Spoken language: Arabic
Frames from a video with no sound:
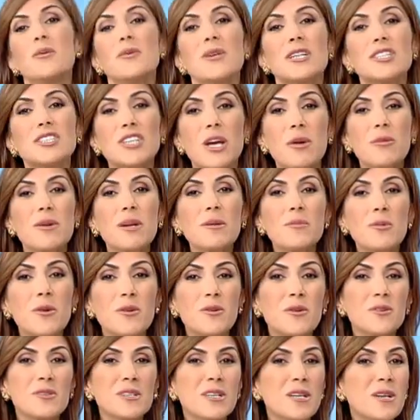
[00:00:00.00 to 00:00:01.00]
والجواب
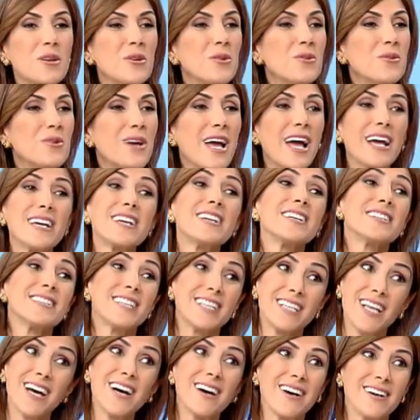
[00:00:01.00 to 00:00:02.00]
هون هو
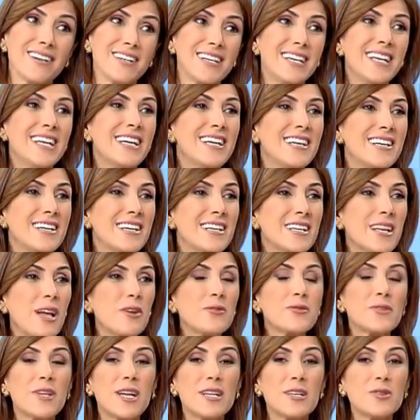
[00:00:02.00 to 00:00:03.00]
اكيد لا
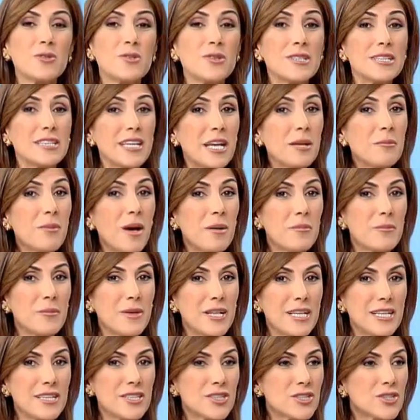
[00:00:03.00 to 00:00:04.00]
الافضل يكون دائما
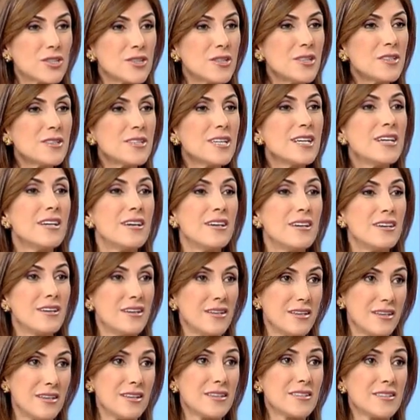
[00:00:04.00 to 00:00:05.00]
بالقشره
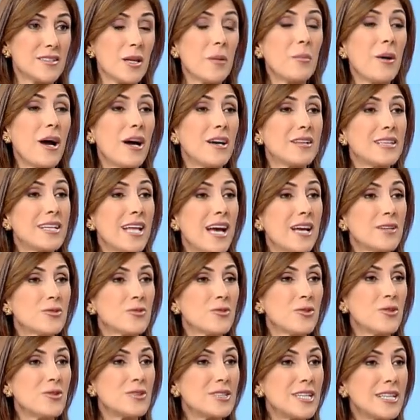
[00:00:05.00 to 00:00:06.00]
آه طبعا
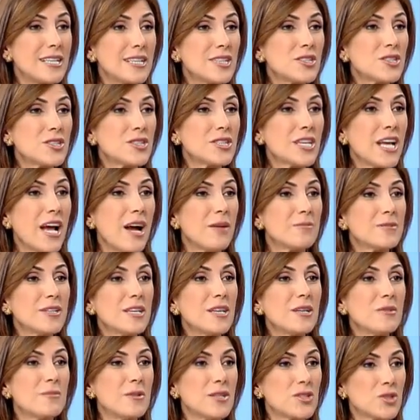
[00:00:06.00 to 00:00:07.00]
لانه هون القشره عم
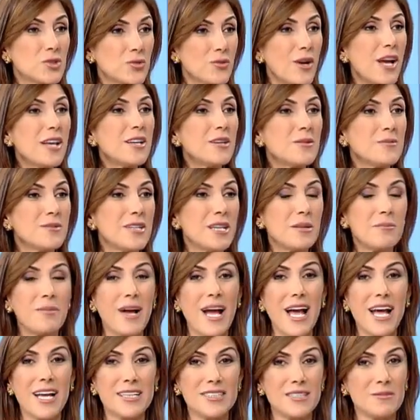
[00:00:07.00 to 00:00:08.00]
تحمي شوي من
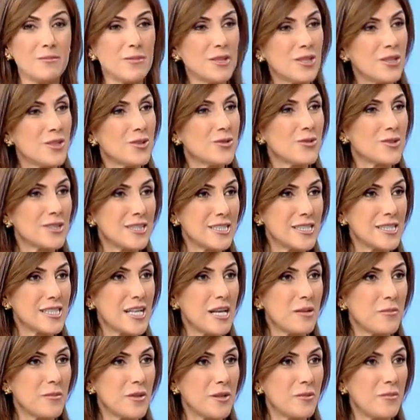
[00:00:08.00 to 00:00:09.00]
المعادن من انه
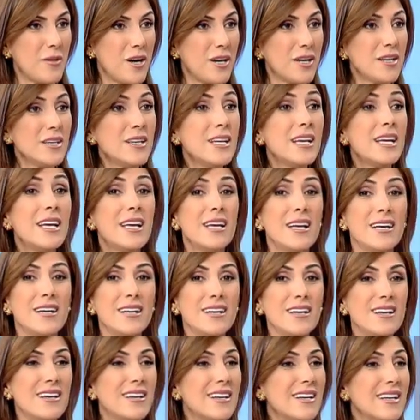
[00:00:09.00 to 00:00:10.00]
تنزل بالمي
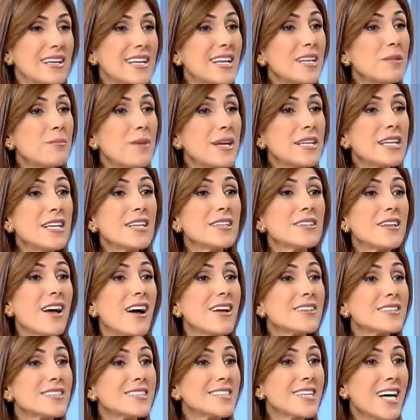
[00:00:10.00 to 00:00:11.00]
آه كل ما نحن
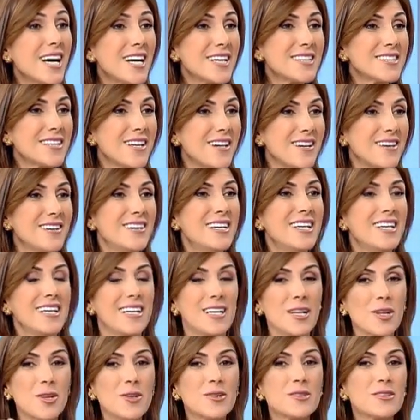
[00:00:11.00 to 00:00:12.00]
قطعنا
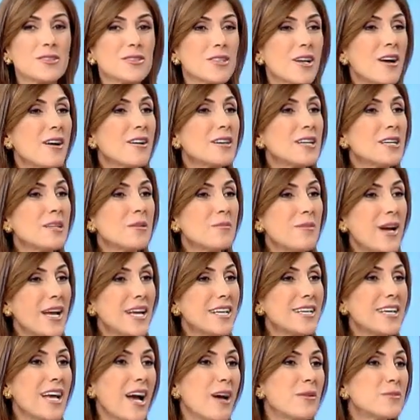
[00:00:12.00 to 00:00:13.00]
الخضره كل
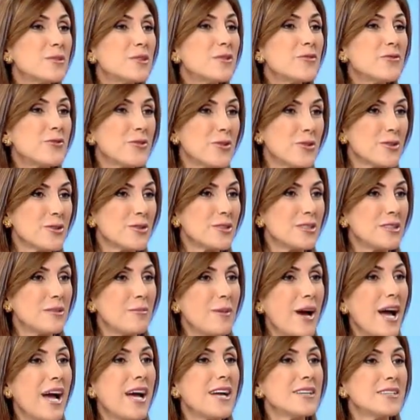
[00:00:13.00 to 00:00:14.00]
ما هي عم تفقد
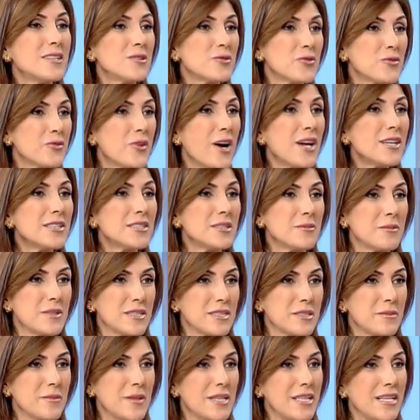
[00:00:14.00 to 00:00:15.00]
معادن
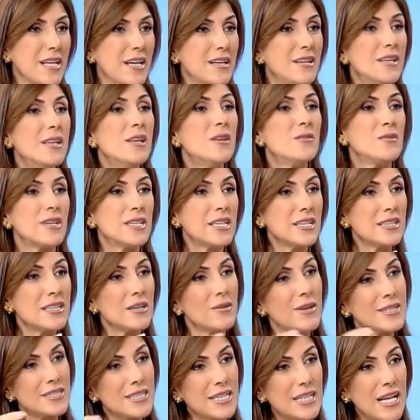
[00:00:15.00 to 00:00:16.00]
وفيتامينز منها فنحن
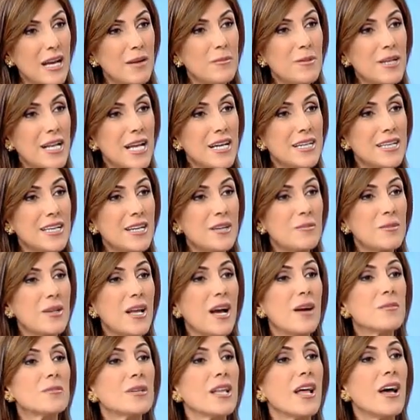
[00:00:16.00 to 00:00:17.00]
وقت نعملها كامله
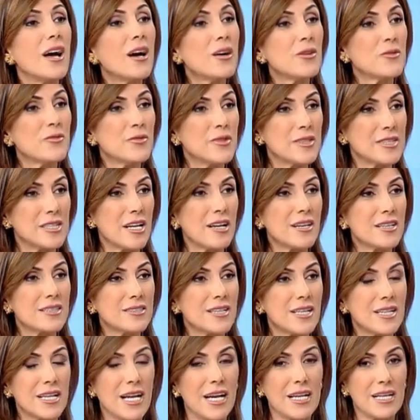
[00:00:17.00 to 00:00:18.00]
عم نحافظ
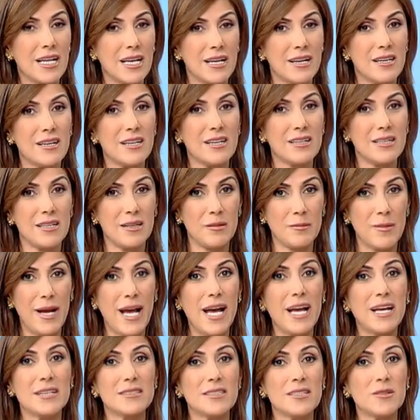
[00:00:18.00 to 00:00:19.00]
اكثر على
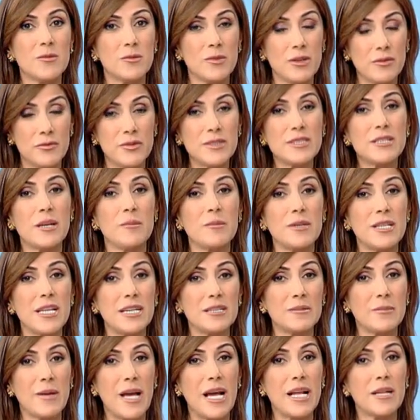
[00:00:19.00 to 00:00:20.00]
المعادن
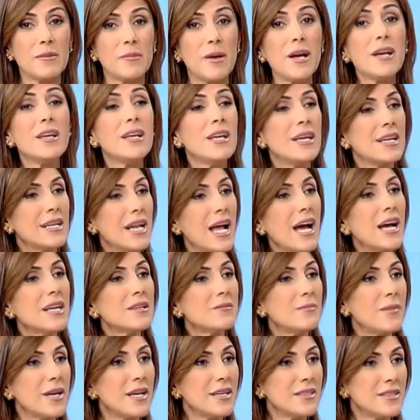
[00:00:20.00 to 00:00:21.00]
والفيتامينات بقلبها
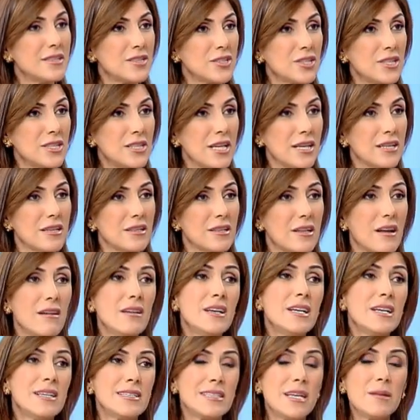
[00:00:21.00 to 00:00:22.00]
لحد ما نجي ناكلها
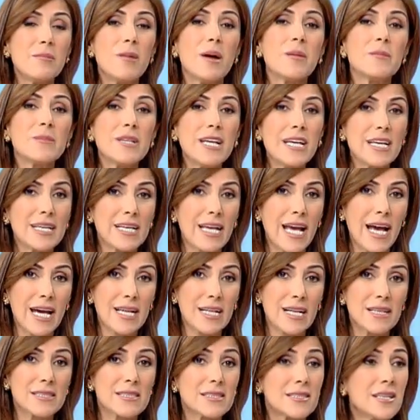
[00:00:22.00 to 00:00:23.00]
دائما بنحكي
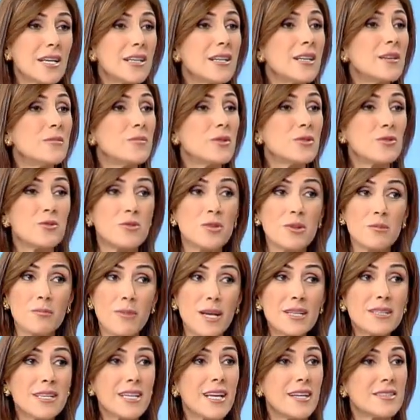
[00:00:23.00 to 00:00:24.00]
على السلق بنقول
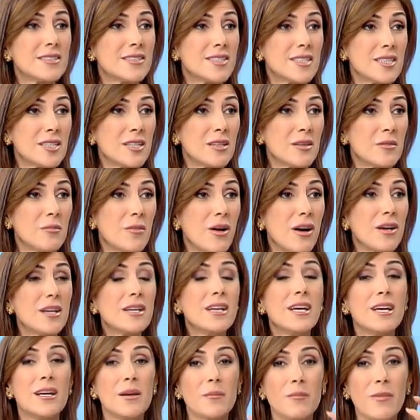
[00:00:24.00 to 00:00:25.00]
ما نكتر المي
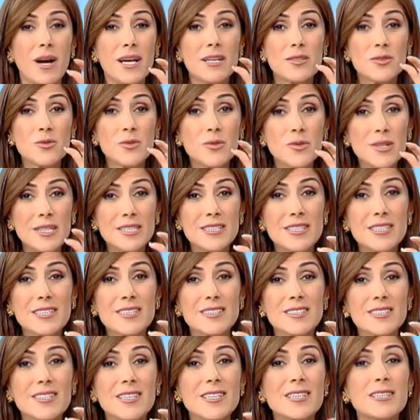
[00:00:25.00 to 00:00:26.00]
مي تكون
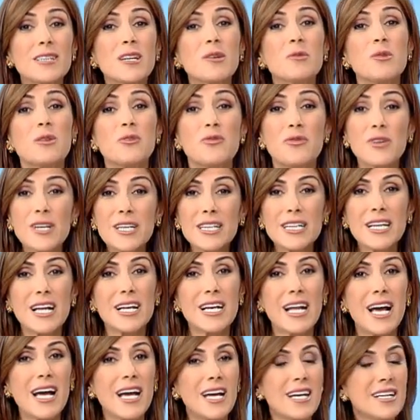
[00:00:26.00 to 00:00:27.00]
كثير صغيره والفكره
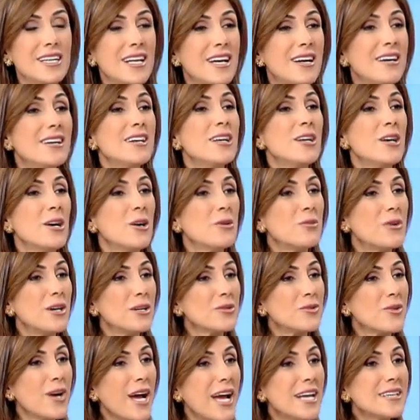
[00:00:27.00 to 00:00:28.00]
الاحلى هو
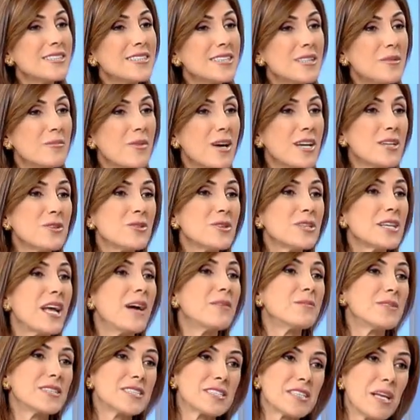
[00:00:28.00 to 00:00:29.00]
انه هيدي المي نكون
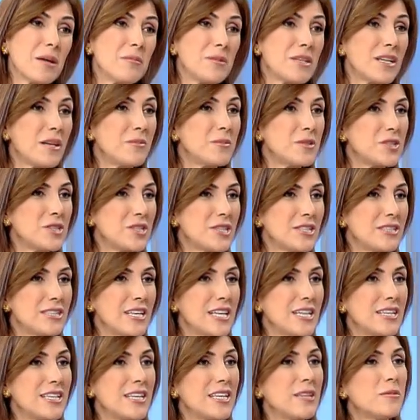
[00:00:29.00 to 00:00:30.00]
عم نستعملها بشيء
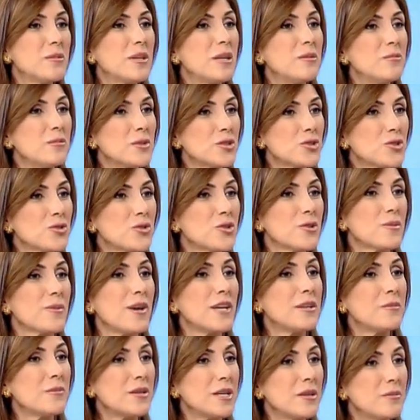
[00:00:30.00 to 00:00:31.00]
ثاني يمكن
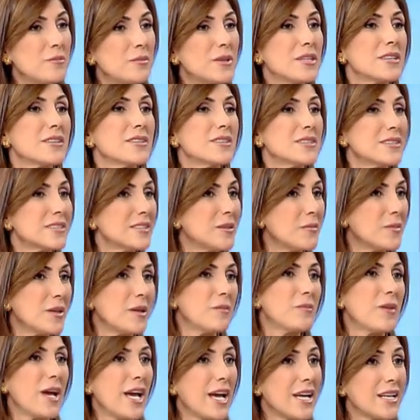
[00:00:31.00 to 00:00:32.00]
بالشوربه يمكن بالرز
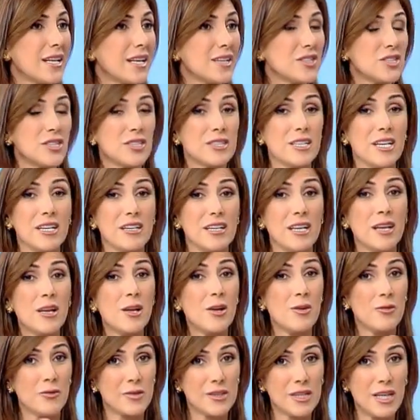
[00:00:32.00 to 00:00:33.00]
يمكن بحالها شيء ثاني
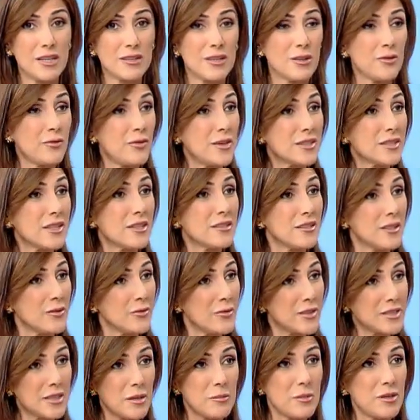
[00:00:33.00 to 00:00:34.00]
فينا نحفظها
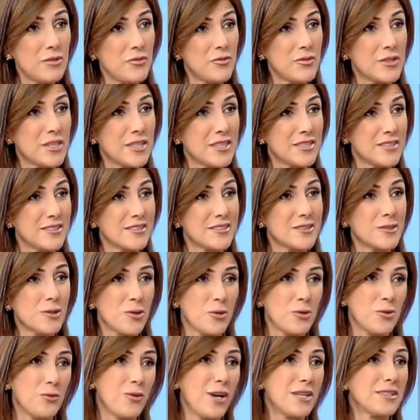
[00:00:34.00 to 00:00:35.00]
نحفظها بالفريزر
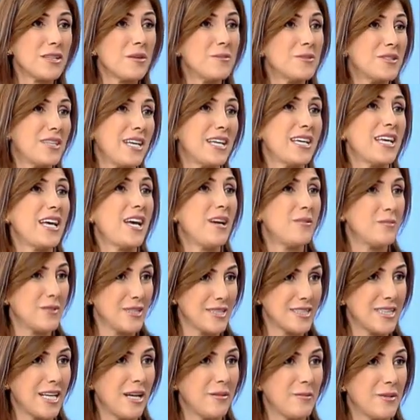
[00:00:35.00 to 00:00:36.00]
نعم. وقتها بدنا اياها
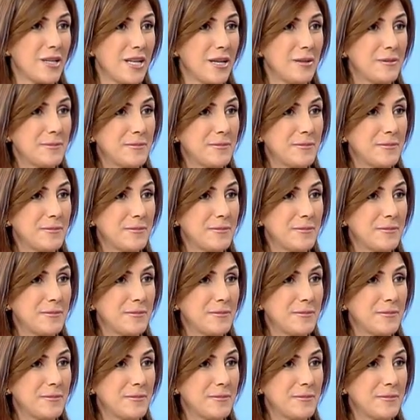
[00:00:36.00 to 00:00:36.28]
بنستعملها